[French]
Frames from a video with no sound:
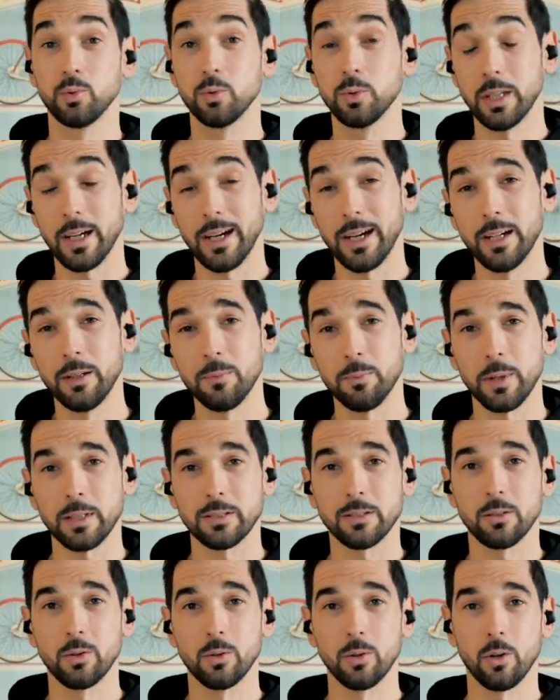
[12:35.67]
tout-terrain
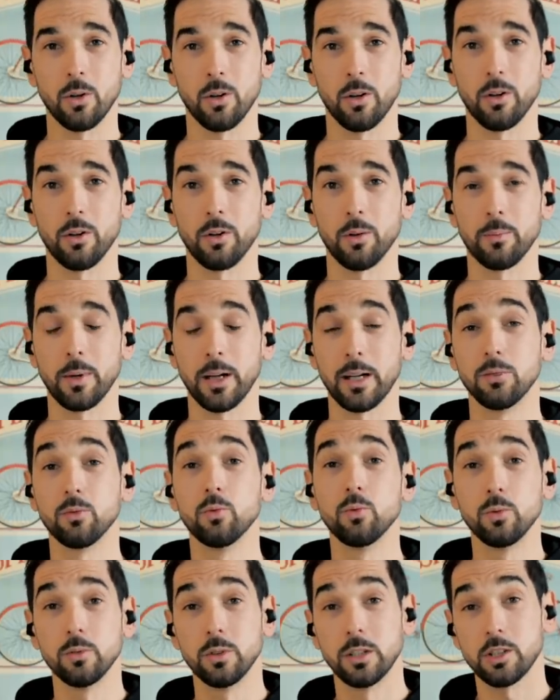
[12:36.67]
parce que ben,
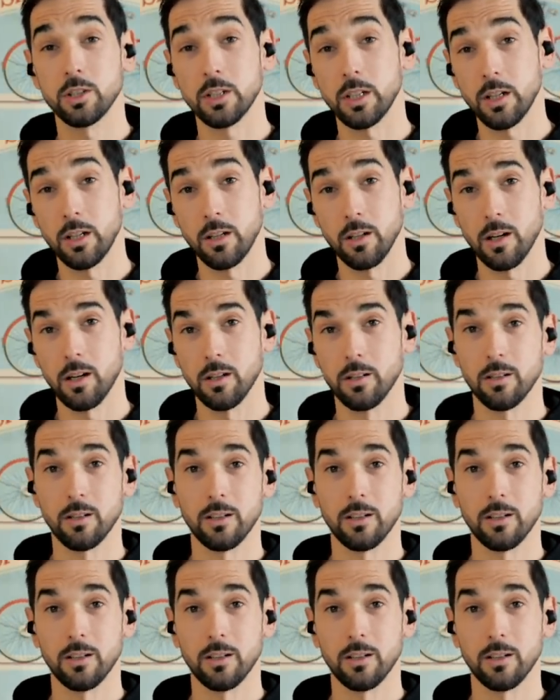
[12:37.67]
nous déjà,